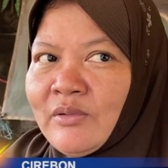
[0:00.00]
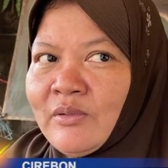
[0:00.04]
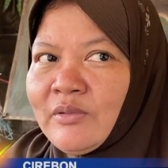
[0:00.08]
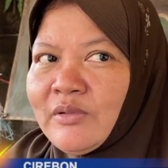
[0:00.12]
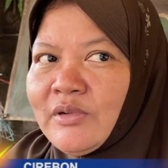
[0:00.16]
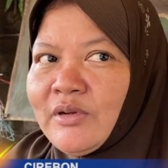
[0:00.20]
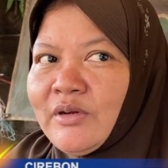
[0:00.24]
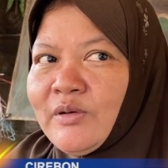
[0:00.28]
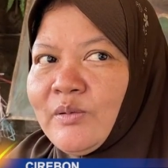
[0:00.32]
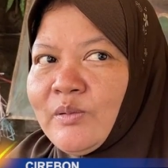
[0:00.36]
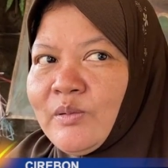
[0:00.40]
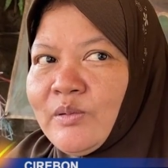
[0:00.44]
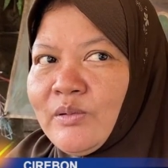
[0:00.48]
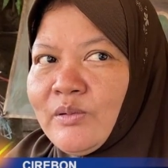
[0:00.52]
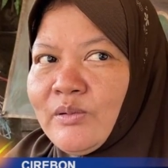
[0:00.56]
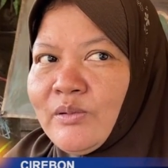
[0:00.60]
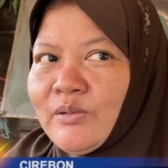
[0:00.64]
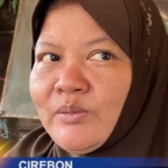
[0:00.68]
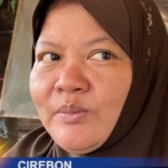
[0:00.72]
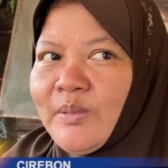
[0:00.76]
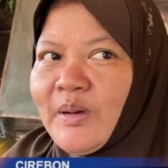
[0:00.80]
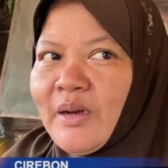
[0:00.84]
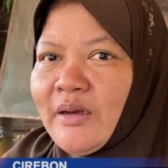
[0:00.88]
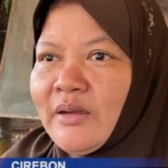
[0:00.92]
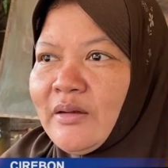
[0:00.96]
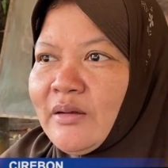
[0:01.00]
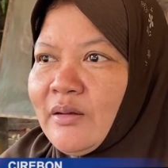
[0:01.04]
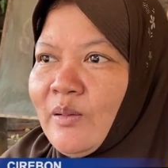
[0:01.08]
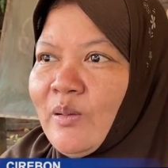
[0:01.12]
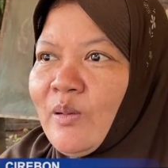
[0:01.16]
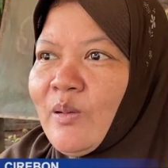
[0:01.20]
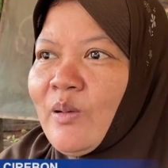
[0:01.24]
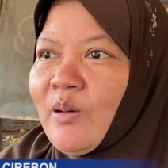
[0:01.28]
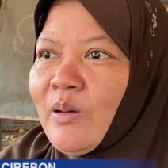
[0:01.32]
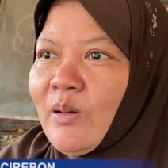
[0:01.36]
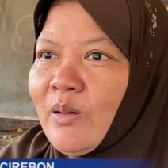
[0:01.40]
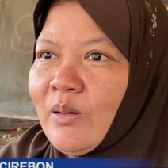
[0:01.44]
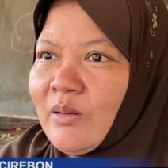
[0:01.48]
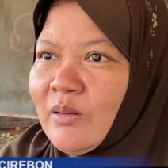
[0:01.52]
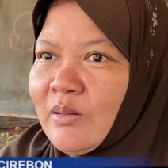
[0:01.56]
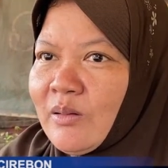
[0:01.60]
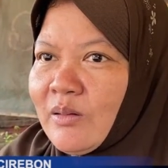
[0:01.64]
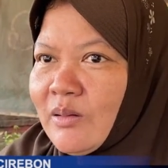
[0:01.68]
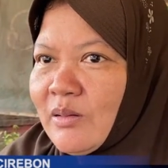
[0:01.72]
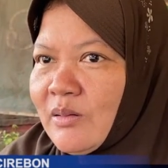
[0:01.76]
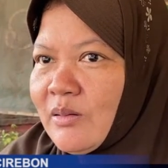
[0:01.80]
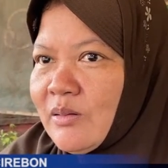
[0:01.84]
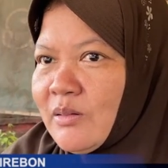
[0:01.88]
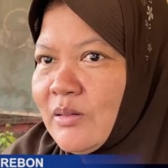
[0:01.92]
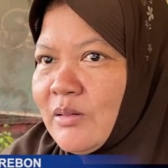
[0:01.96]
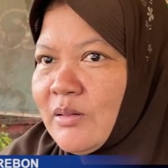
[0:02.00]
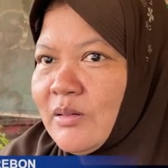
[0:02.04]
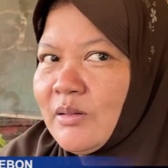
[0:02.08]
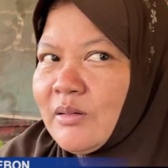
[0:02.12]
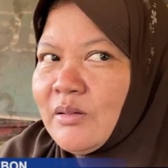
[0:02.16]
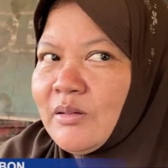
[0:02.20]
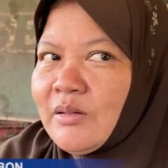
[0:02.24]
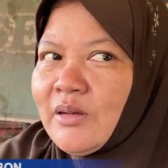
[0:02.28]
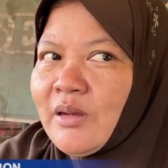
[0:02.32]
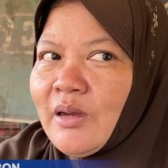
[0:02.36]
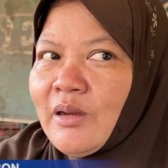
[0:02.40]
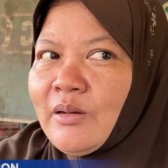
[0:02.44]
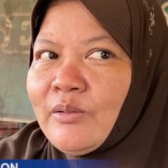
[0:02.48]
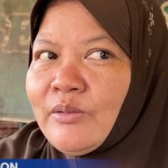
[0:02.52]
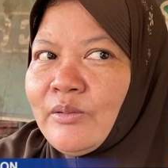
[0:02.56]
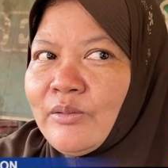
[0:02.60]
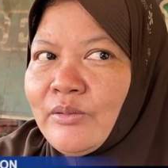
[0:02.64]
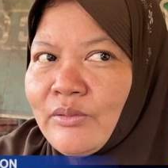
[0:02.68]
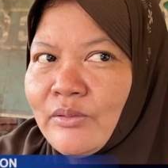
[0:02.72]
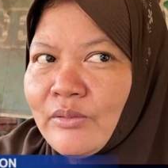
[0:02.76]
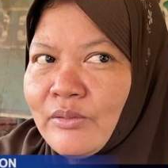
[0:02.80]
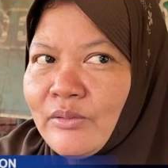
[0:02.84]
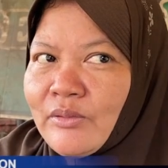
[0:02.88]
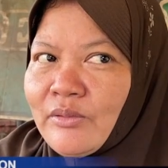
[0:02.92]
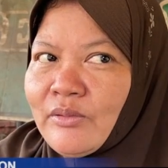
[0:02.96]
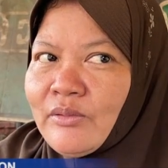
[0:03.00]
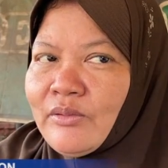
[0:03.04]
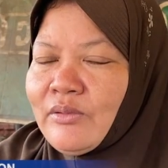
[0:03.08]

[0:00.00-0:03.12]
terigu pakai telur diaduk